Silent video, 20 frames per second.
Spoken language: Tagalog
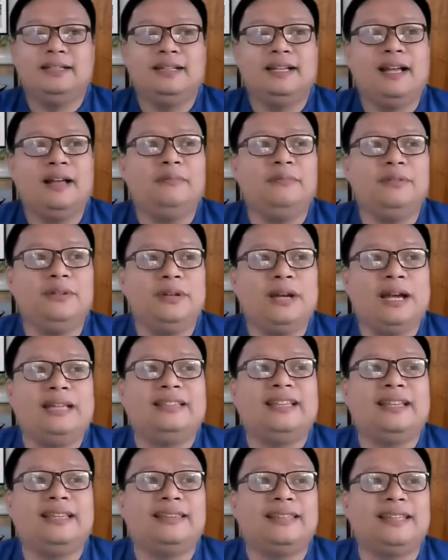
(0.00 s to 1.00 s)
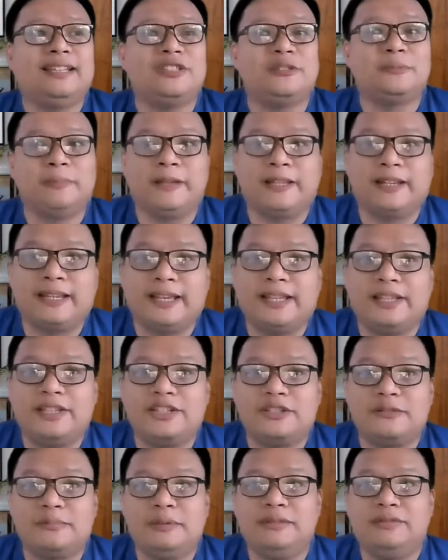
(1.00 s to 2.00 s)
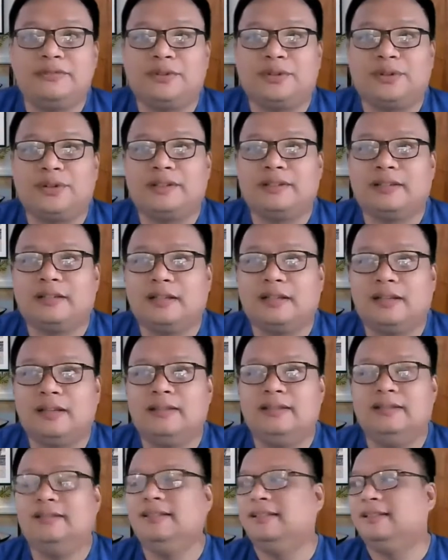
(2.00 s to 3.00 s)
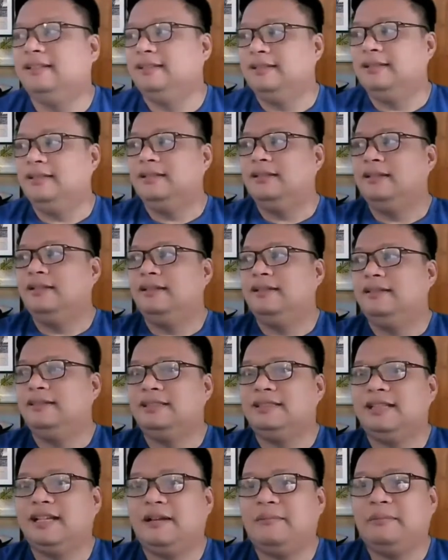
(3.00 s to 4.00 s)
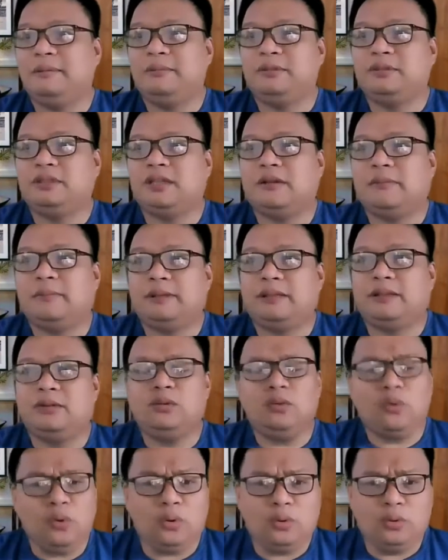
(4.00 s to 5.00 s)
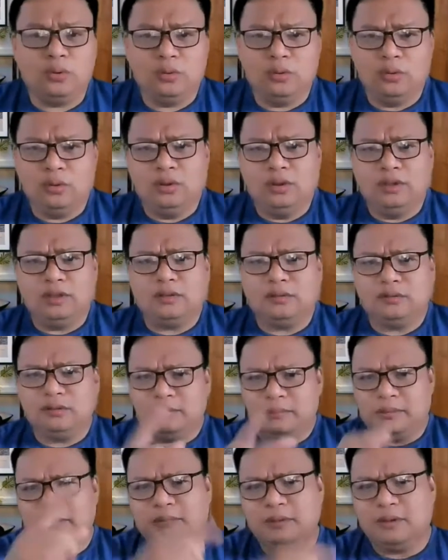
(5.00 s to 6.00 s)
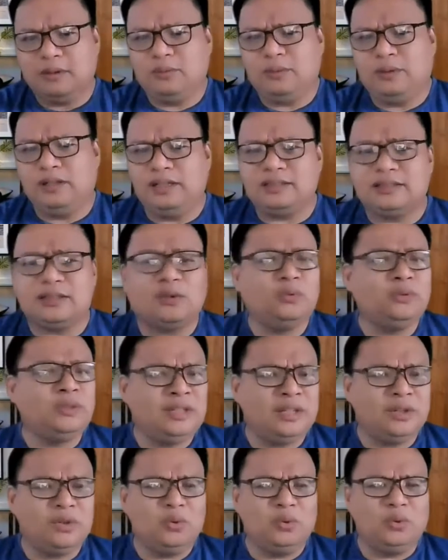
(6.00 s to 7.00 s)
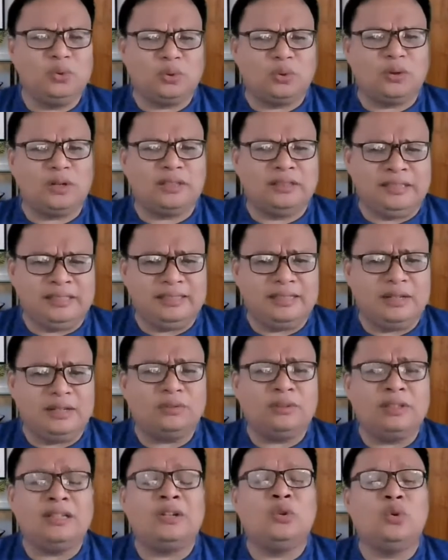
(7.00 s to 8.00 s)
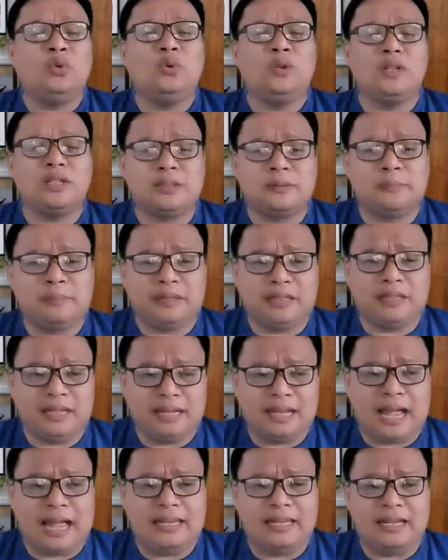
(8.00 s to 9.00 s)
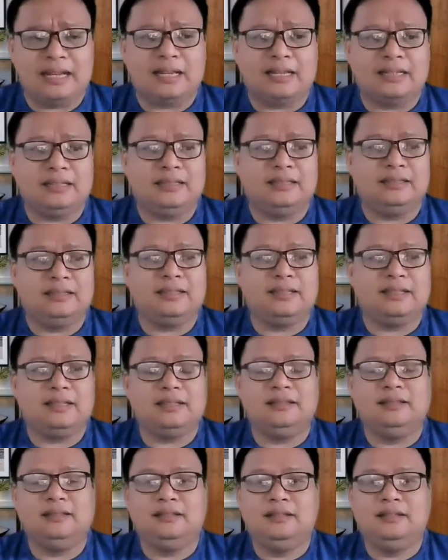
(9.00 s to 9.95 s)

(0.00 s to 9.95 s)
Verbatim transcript: have you had that experience before na Sinabi mo sa kapatid, oh, ikaw naman magwalis. Ako na nag kanina. Ako na naghugas ng pinagkanang kanina.